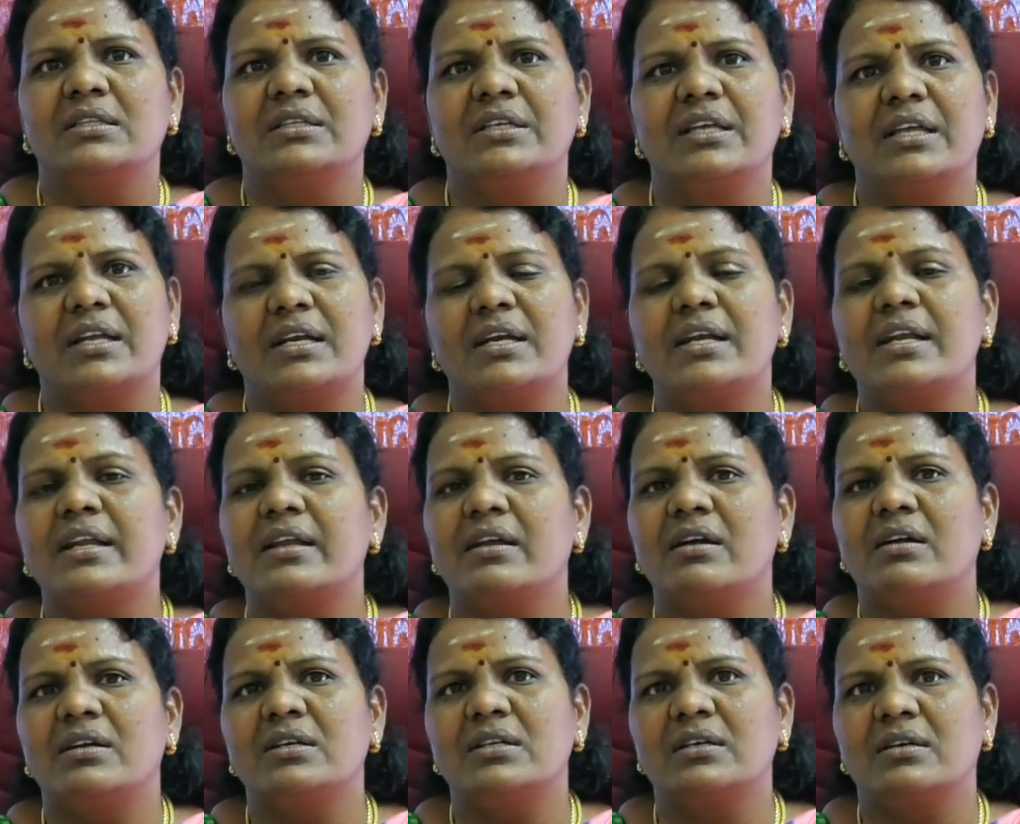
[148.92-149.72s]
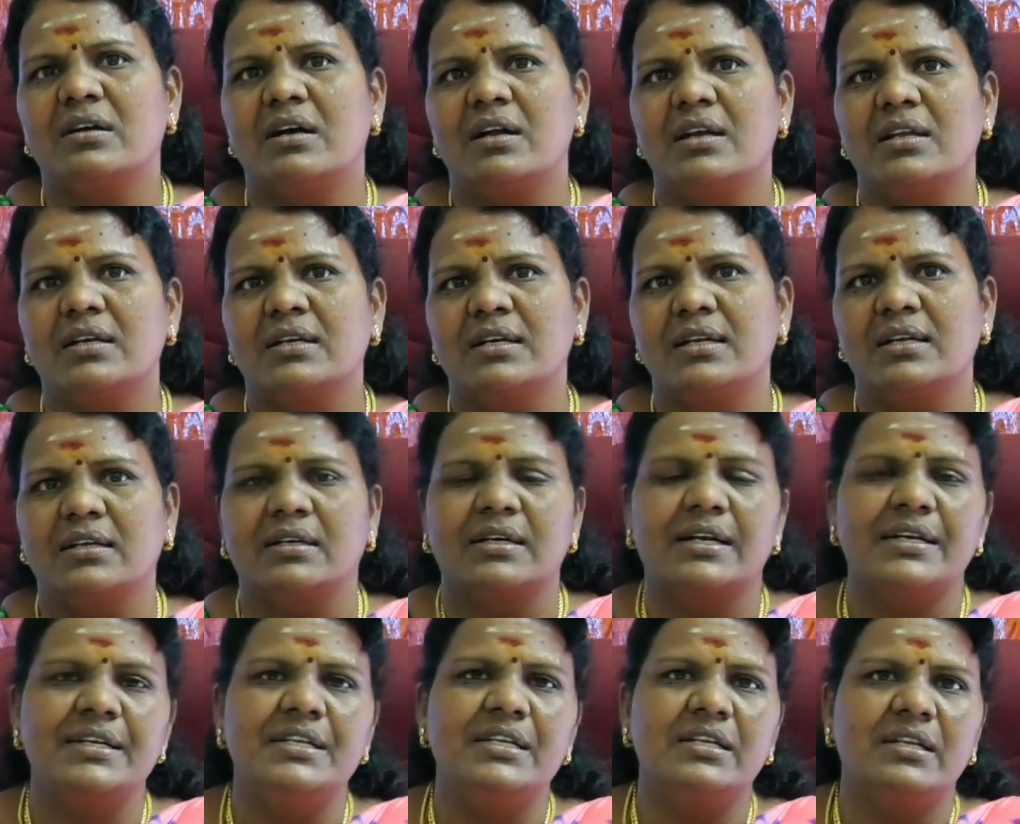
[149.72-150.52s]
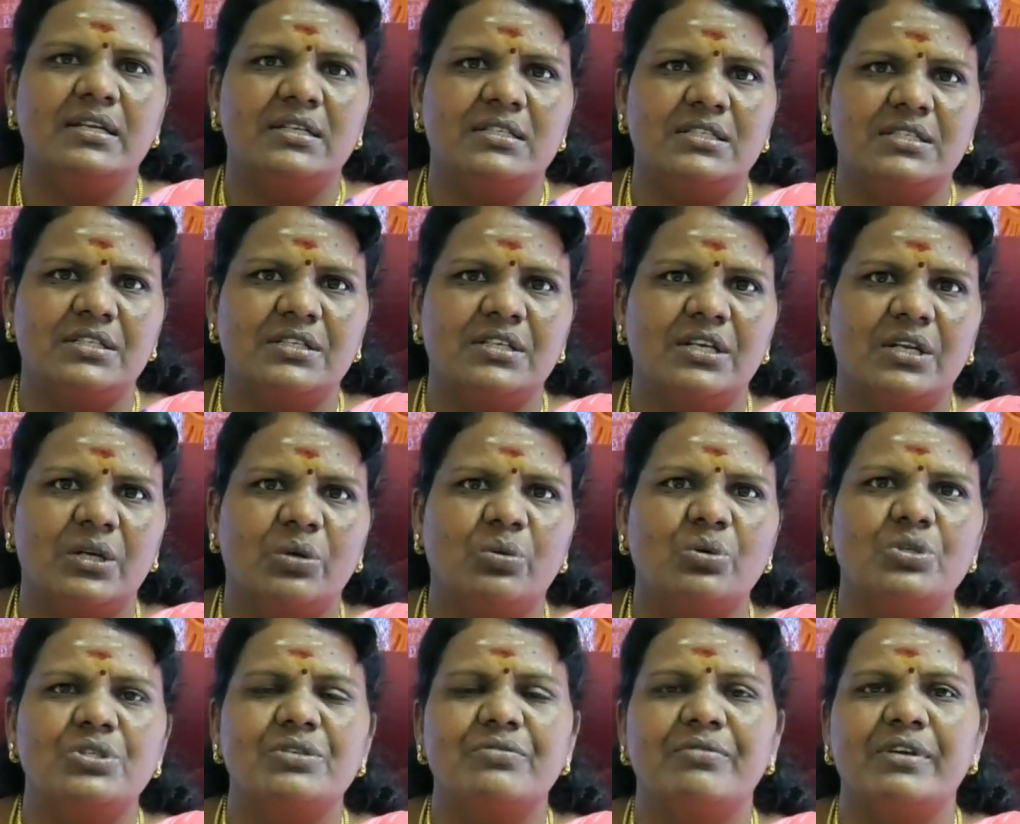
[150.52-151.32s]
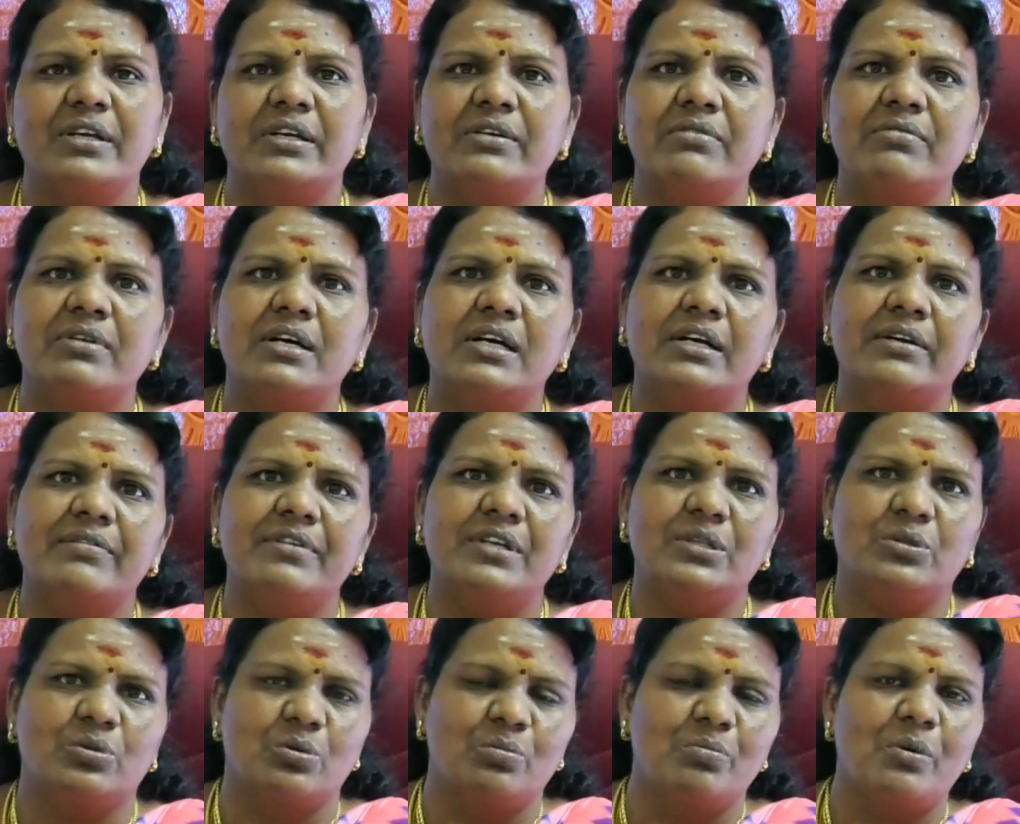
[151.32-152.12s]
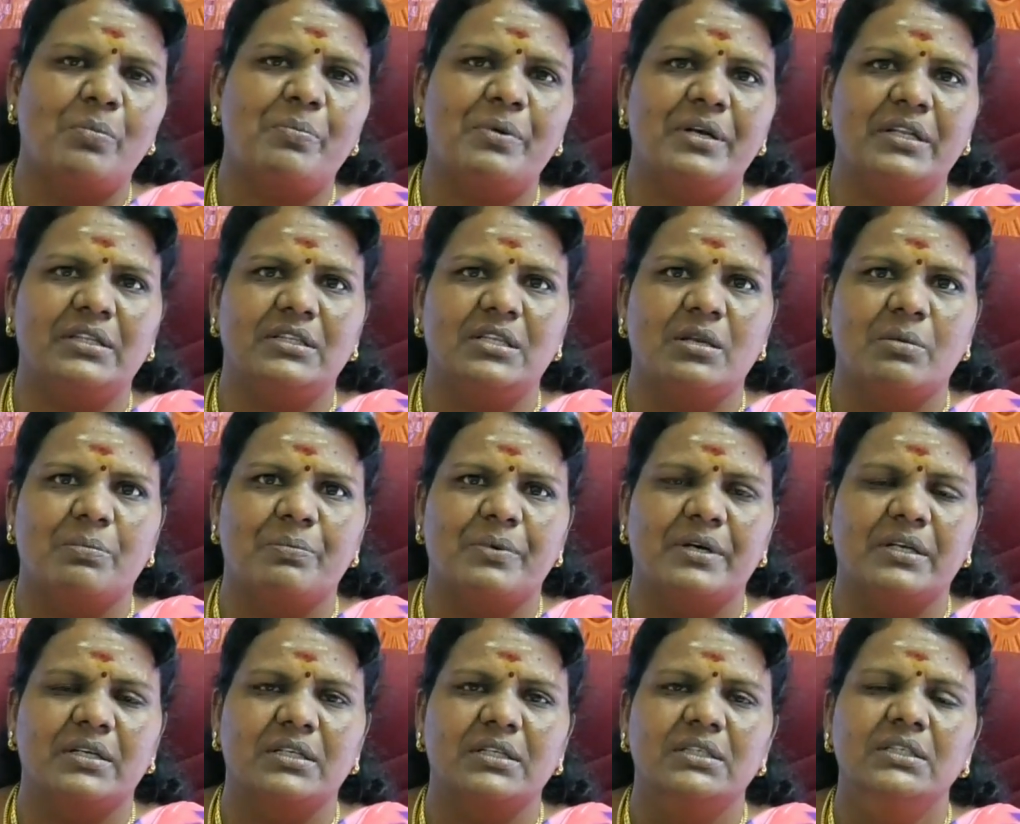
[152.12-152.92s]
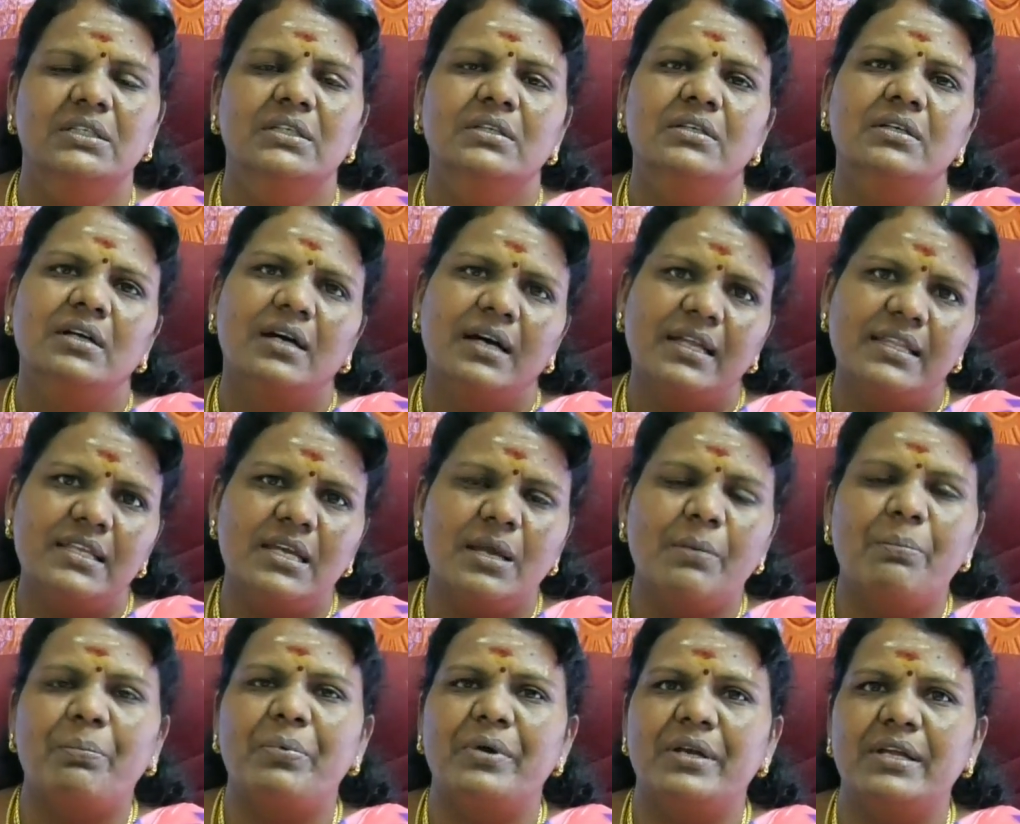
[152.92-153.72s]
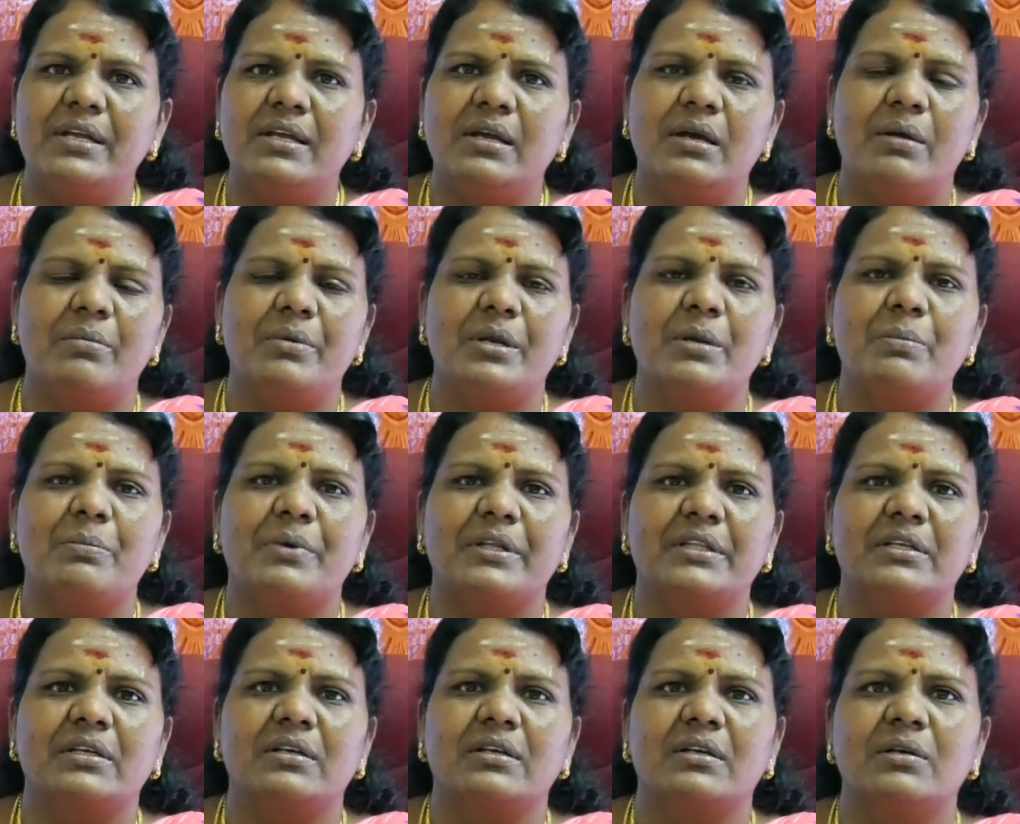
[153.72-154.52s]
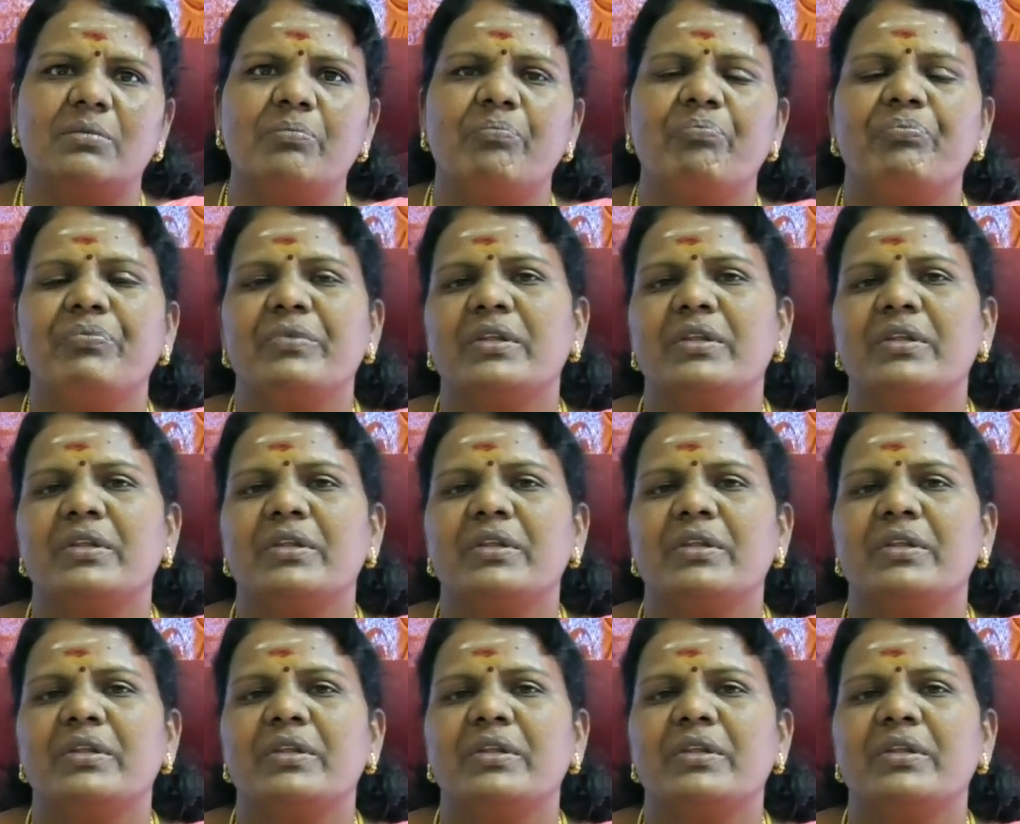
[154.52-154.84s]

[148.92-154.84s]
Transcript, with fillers: இரண்டரை ஆண்டு காலங்கள் கன்னிராசினரை கொஞ்சம் வெகுவாகவே துன்பப்படுத்தியிருப்பார் அது எப்படி அப்படின்னு பார்த்தீங்கன்னா